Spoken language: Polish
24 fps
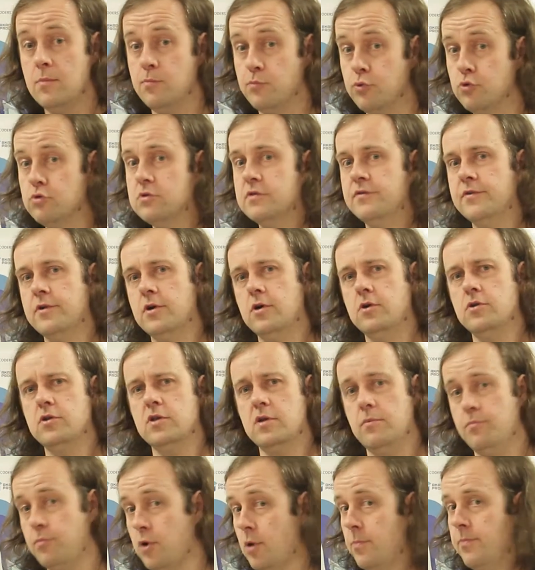push front,
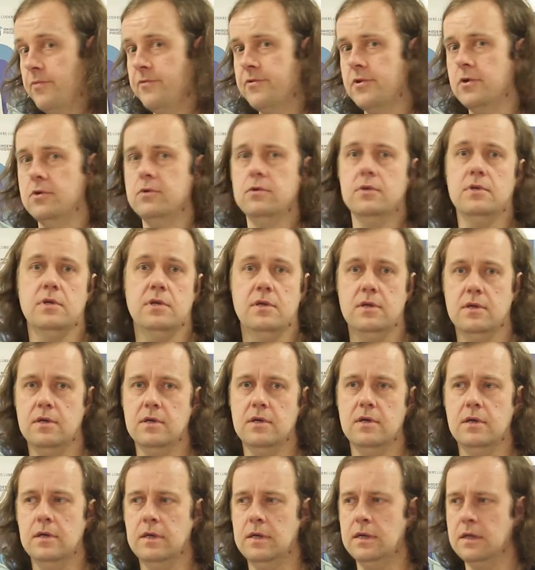pop front
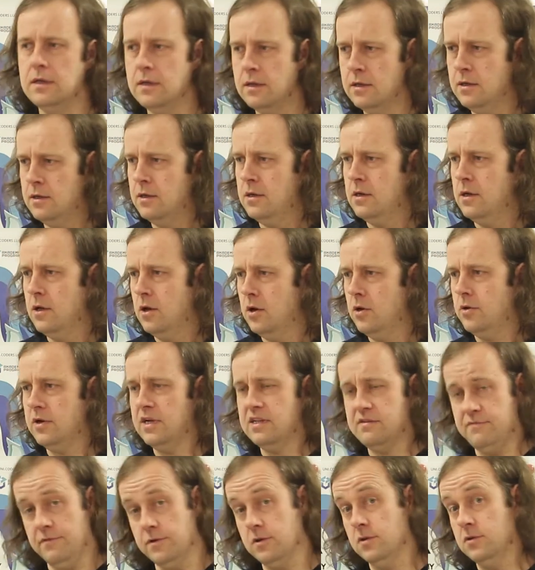
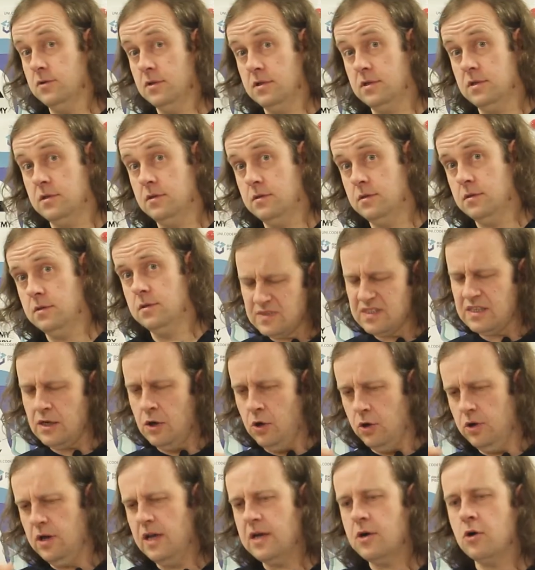oraz front
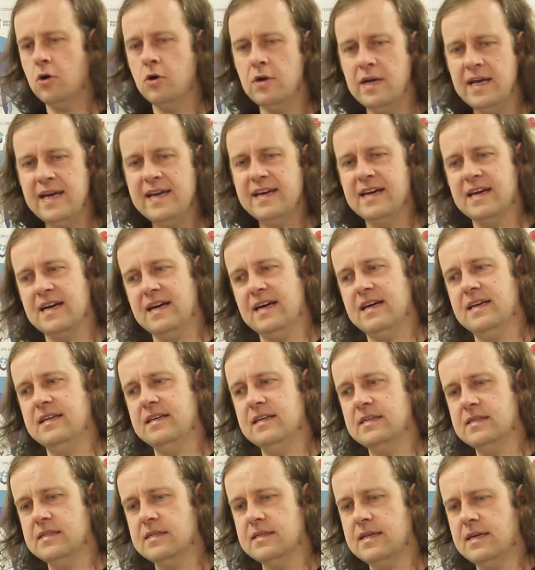o ile kolejka
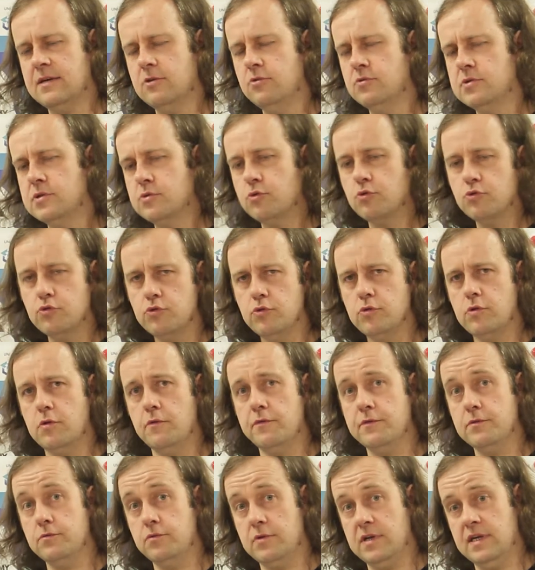jest taką strukturą,
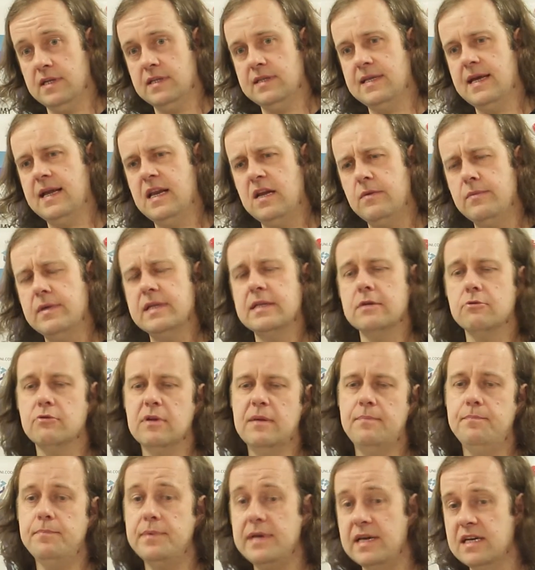w której te elementy,
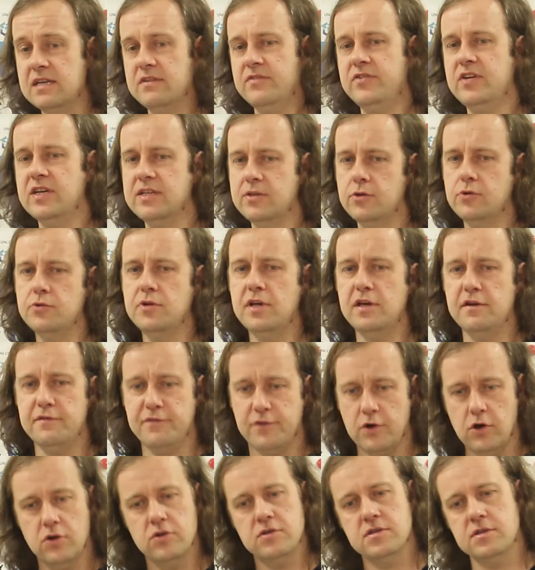które pierwsze do niej
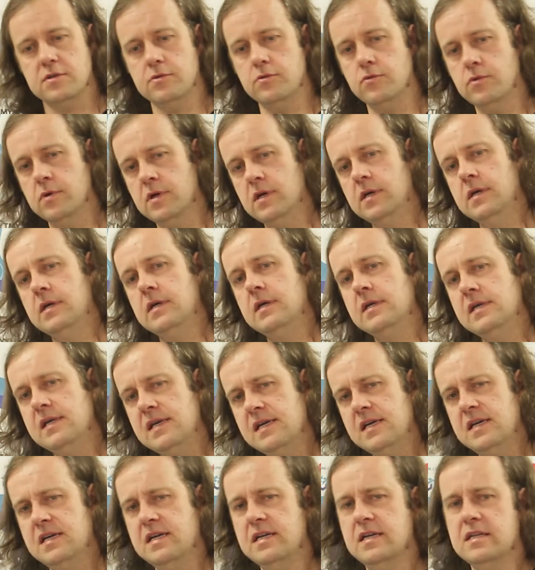wchodzą,
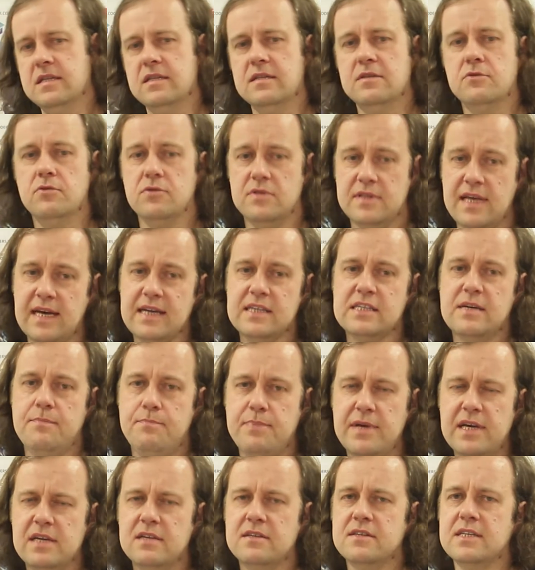także
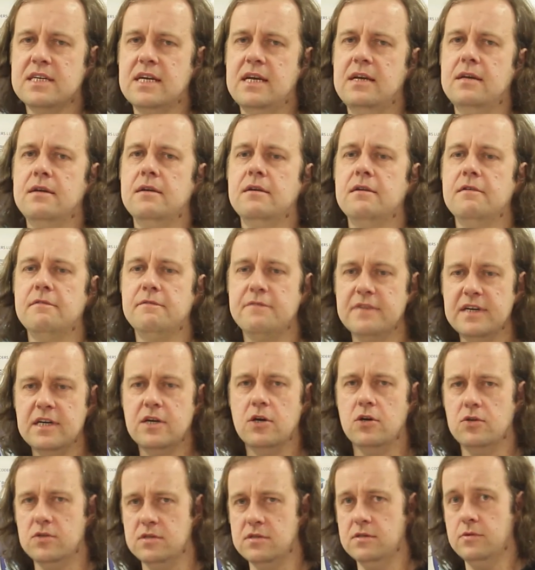pierwsze
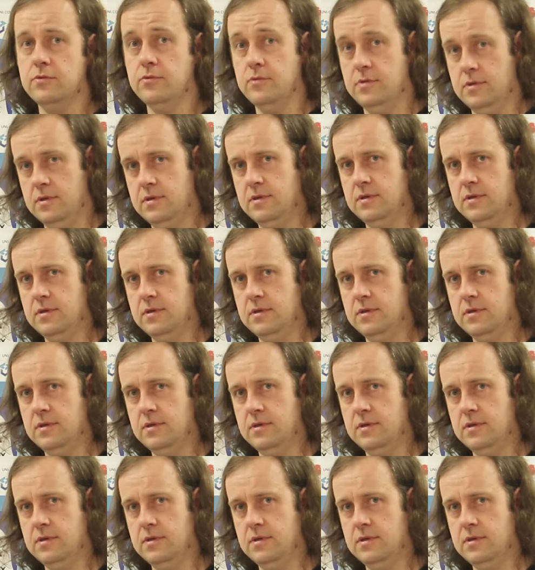wychodzą,